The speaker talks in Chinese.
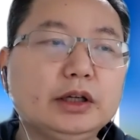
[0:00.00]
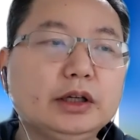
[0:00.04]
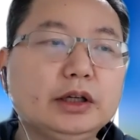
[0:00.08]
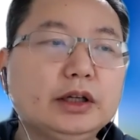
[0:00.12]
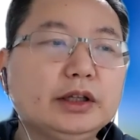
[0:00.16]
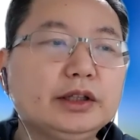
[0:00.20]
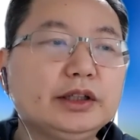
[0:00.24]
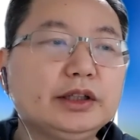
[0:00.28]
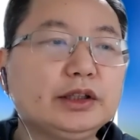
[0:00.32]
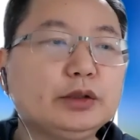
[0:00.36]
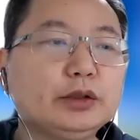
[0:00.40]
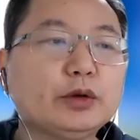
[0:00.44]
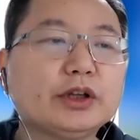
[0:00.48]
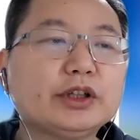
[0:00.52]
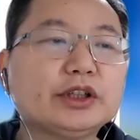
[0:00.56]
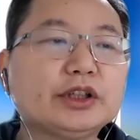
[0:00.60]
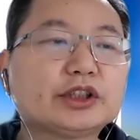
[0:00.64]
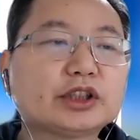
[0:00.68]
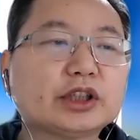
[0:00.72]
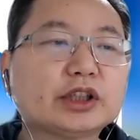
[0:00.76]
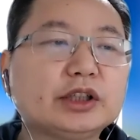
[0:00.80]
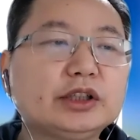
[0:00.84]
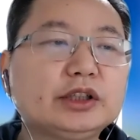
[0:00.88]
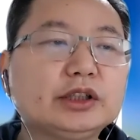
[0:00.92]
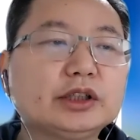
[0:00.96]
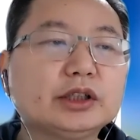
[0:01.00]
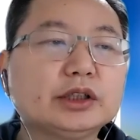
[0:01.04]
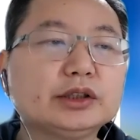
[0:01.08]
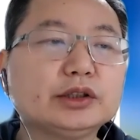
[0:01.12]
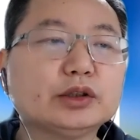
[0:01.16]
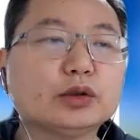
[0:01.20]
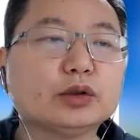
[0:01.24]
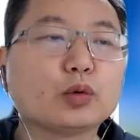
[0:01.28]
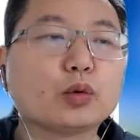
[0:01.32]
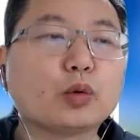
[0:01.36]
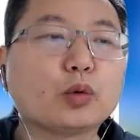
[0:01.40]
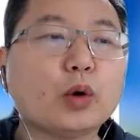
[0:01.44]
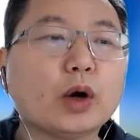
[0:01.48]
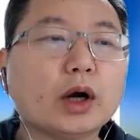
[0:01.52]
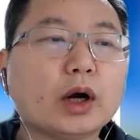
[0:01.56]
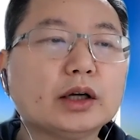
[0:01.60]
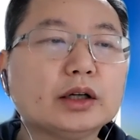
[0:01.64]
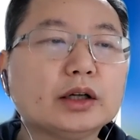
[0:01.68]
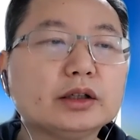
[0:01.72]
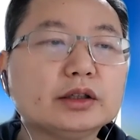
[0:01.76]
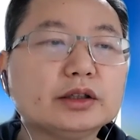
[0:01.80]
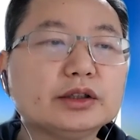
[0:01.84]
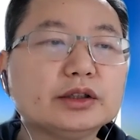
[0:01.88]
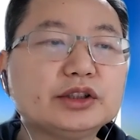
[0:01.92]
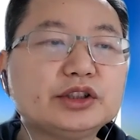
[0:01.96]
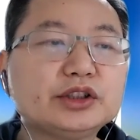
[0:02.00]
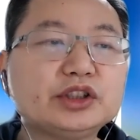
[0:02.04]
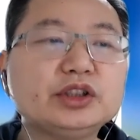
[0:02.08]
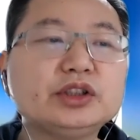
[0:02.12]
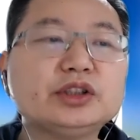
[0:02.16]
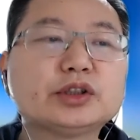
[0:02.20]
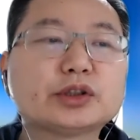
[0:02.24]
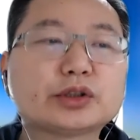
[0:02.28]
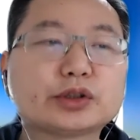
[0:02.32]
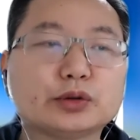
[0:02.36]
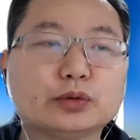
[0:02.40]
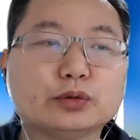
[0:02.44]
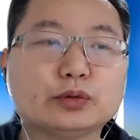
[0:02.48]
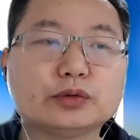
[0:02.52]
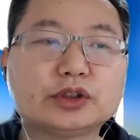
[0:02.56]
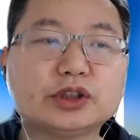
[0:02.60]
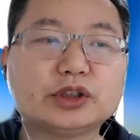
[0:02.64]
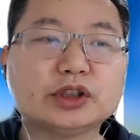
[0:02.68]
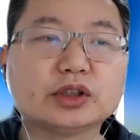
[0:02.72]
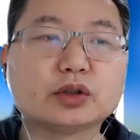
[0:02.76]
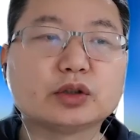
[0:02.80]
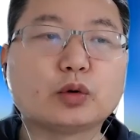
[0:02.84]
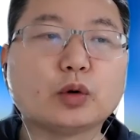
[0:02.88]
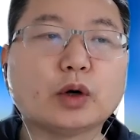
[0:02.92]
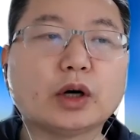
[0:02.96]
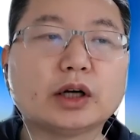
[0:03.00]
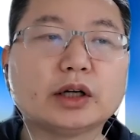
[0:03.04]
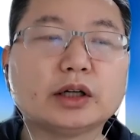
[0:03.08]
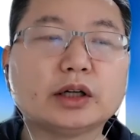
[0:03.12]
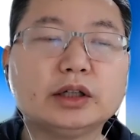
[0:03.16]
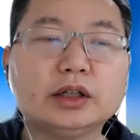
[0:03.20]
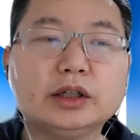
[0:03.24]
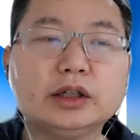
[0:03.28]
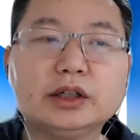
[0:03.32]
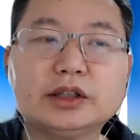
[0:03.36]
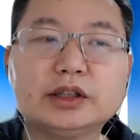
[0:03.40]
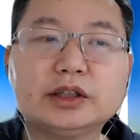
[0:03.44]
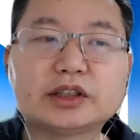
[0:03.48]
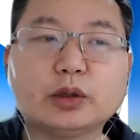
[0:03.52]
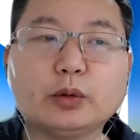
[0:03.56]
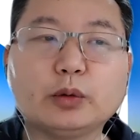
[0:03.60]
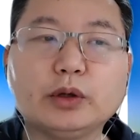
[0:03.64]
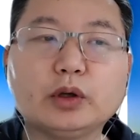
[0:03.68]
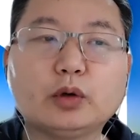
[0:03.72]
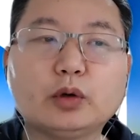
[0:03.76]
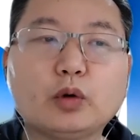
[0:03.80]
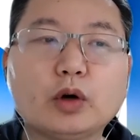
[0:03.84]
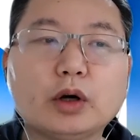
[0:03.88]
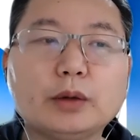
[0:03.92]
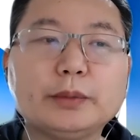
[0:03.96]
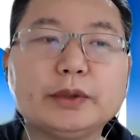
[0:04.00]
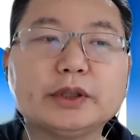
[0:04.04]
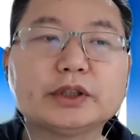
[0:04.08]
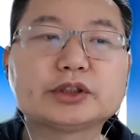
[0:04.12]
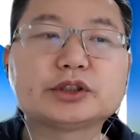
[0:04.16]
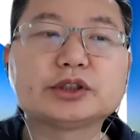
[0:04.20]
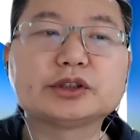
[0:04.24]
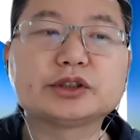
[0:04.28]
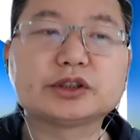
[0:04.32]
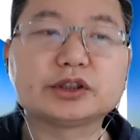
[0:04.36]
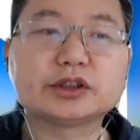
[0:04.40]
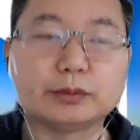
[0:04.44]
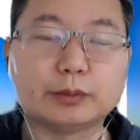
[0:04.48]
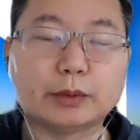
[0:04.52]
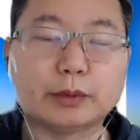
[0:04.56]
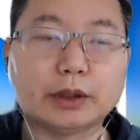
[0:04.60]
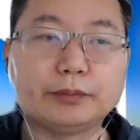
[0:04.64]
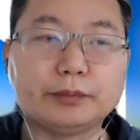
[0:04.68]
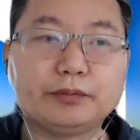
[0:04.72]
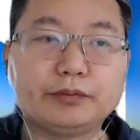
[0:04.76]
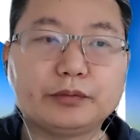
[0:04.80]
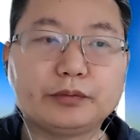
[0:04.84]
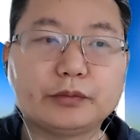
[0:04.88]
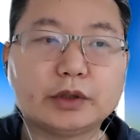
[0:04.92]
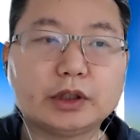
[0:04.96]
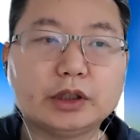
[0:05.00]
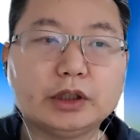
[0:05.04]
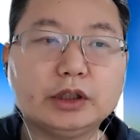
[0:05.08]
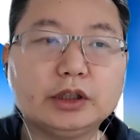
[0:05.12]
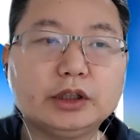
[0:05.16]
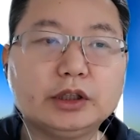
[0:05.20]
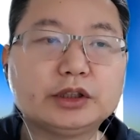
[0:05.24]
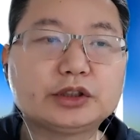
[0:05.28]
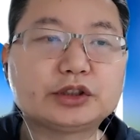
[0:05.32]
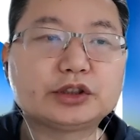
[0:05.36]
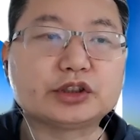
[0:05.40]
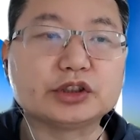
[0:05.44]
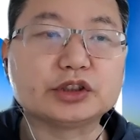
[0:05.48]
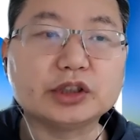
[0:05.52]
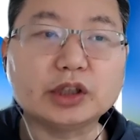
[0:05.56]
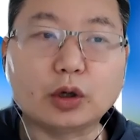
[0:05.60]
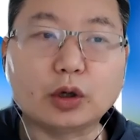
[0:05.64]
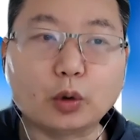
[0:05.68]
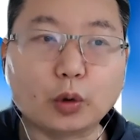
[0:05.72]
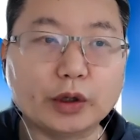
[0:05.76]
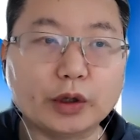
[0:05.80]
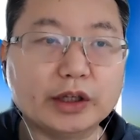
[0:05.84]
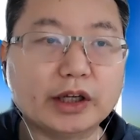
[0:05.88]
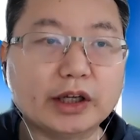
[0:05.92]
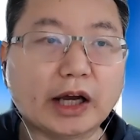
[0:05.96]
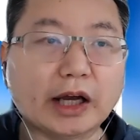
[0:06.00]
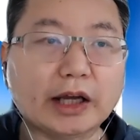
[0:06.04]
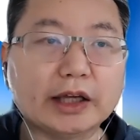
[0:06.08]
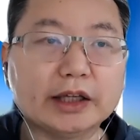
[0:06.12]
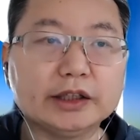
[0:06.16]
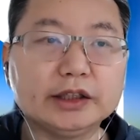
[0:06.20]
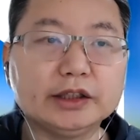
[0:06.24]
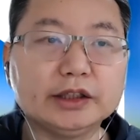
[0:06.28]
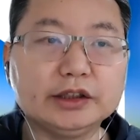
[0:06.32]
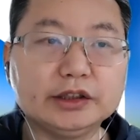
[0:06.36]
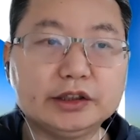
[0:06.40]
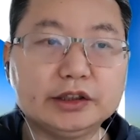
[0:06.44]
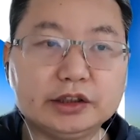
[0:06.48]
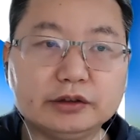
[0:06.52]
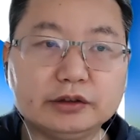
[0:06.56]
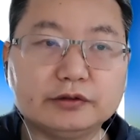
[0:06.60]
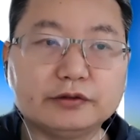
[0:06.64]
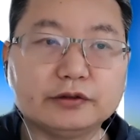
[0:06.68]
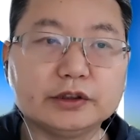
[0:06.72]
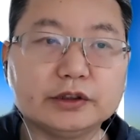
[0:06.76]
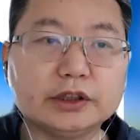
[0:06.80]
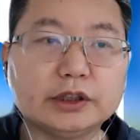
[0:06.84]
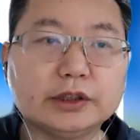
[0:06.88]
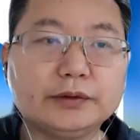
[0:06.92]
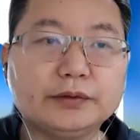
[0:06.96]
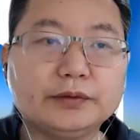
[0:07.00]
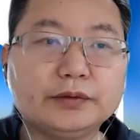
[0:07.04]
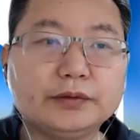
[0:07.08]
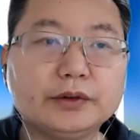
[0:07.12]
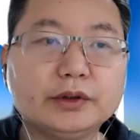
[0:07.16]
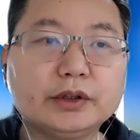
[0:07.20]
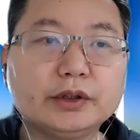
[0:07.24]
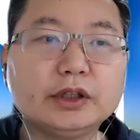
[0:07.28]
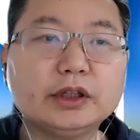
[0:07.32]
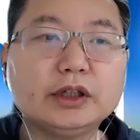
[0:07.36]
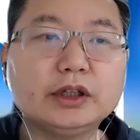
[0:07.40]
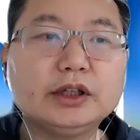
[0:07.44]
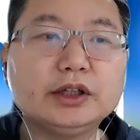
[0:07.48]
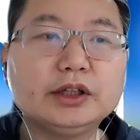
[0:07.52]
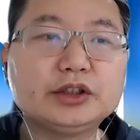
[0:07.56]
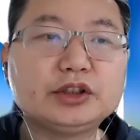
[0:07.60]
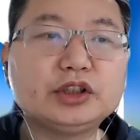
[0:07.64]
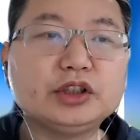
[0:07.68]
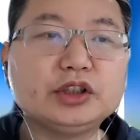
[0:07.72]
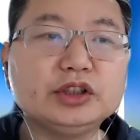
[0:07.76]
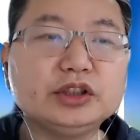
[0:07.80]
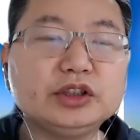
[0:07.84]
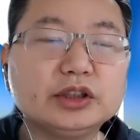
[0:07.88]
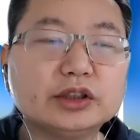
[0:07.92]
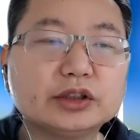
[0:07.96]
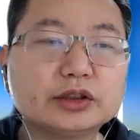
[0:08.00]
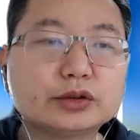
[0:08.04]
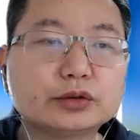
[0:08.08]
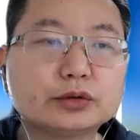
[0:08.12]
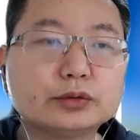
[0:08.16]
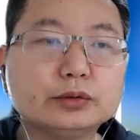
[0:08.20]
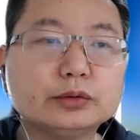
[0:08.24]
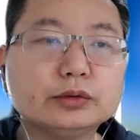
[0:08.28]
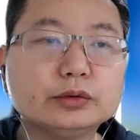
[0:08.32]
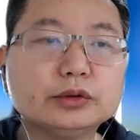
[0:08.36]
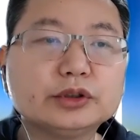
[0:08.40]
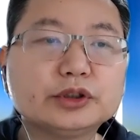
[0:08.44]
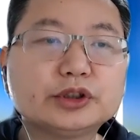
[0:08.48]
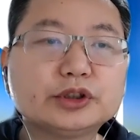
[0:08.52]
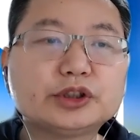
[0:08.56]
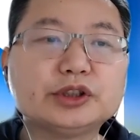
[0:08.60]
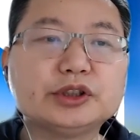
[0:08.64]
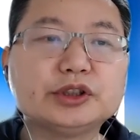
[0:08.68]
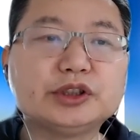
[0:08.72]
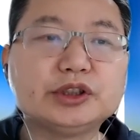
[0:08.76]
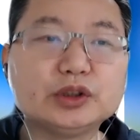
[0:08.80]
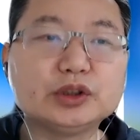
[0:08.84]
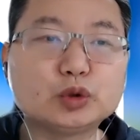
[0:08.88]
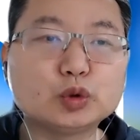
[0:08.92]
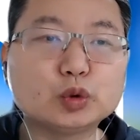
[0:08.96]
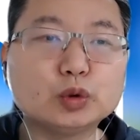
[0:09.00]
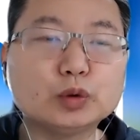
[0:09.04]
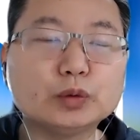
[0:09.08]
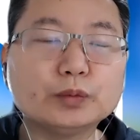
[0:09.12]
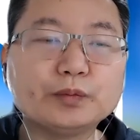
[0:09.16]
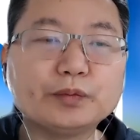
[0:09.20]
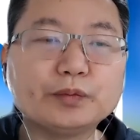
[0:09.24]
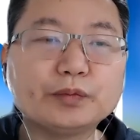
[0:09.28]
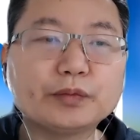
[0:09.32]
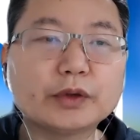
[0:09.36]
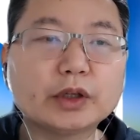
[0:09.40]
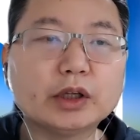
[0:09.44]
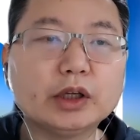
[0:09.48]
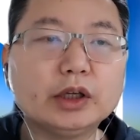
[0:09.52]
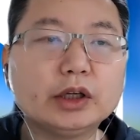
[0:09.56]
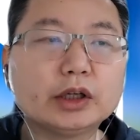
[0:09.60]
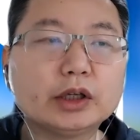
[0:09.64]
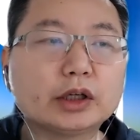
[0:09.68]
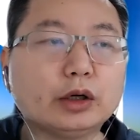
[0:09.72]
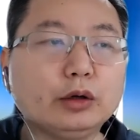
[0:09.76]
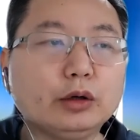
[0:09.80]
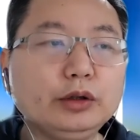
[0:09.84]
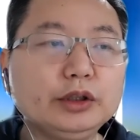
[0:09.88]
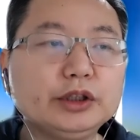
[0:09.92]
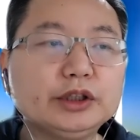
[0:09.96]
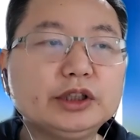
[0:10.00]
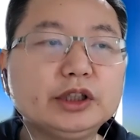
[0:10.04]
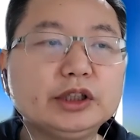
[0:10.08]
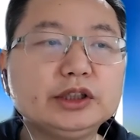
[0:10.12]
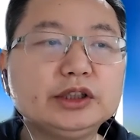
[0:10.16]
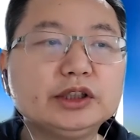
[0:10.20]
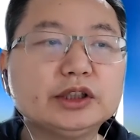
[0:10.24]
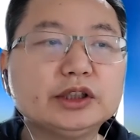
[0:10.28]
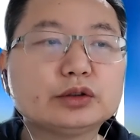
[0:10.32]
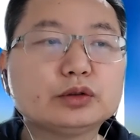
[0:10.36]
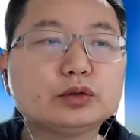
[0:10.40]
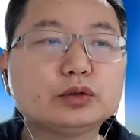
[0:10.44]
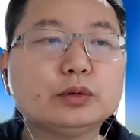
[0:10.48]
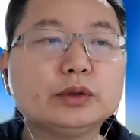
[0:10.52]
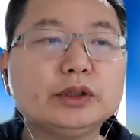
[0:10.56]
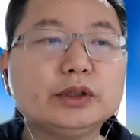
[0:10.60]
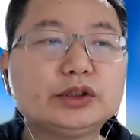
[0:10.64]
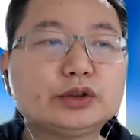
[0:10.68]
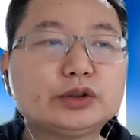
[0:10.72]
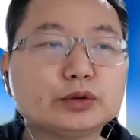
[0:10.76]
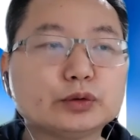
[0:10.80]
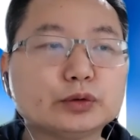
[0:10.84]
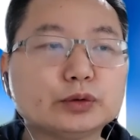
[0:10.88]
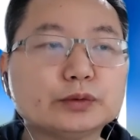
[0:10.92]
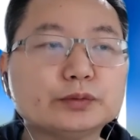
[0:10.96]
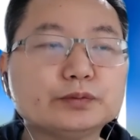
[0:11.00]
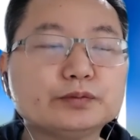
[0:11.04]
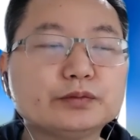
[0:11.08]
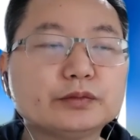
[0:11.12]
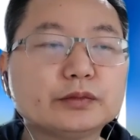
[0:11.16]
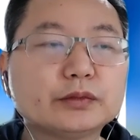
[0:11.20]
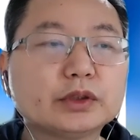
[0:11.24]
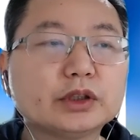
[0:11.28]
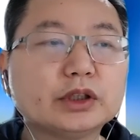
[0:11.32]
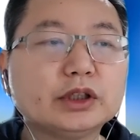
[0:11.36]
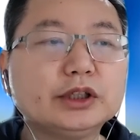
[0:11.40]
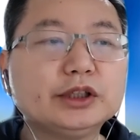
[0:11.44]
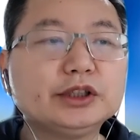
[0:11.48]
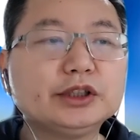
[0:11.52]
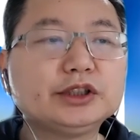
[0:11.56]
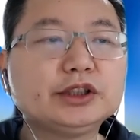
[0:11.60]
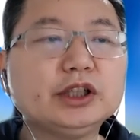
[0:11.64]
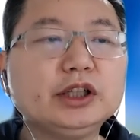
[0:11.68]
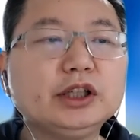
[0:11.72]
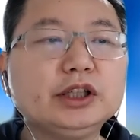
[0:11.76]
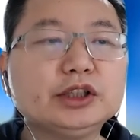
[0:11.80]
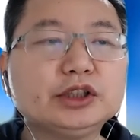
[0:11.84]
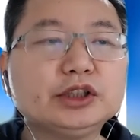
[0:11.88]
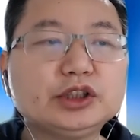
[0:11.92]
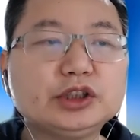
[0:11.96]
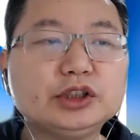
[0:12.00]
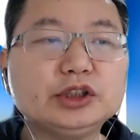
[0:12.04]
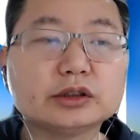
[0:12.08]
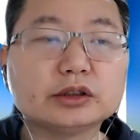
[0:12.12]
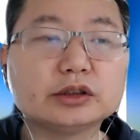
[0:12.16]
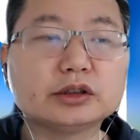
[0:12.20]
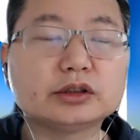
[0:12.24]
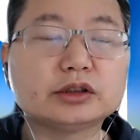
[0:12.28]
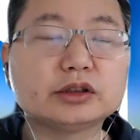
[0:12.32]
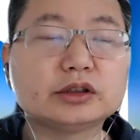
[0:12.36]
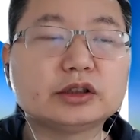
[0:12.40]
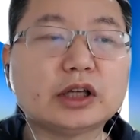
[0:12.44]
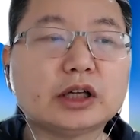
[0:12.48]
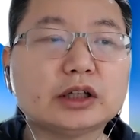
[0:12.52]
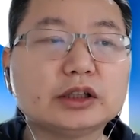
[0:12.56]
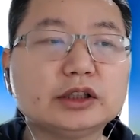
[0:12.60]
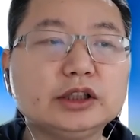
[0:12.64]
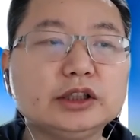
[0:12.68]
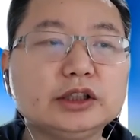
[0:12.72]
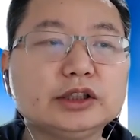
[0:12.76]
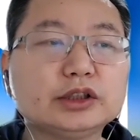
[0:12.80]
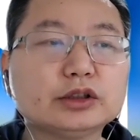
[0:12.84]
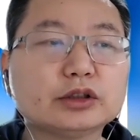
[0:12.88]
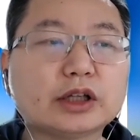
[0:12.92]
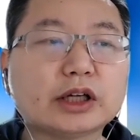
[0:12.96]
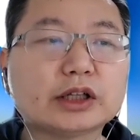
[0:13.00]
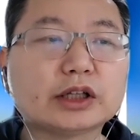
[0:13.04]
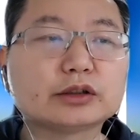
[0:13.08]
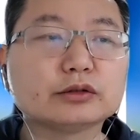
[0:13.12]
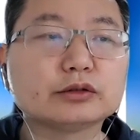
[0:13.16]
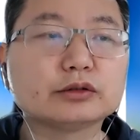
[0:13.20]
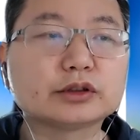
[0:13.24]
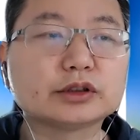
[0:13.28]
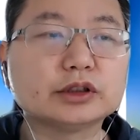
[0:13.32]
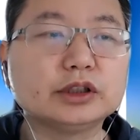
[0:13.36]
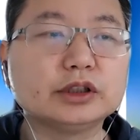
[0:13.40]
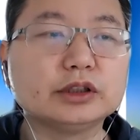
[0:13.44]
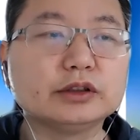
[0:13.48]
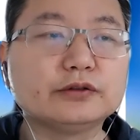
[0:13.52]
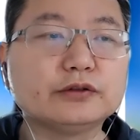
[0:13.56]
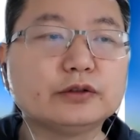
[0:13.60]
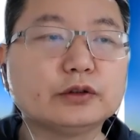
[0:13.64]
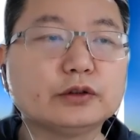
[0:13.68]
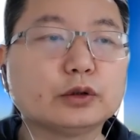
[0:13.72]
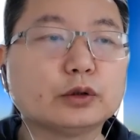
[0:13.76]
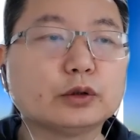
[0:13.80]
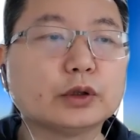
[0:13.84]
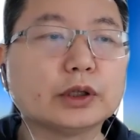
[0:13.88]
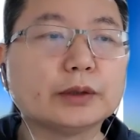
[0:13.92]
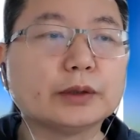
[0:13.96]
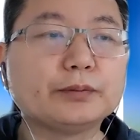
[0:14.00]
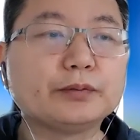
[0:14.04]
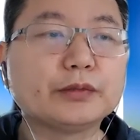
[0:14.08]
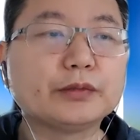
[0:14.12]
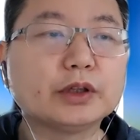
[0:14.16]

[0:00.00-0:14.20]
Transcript: 你愿意趁着有光，信从这光，成为光明之子吗？只要悔改，信福音，信耶稣是基督，口里认耶稣为主，心里信上帝叫他从死里复活。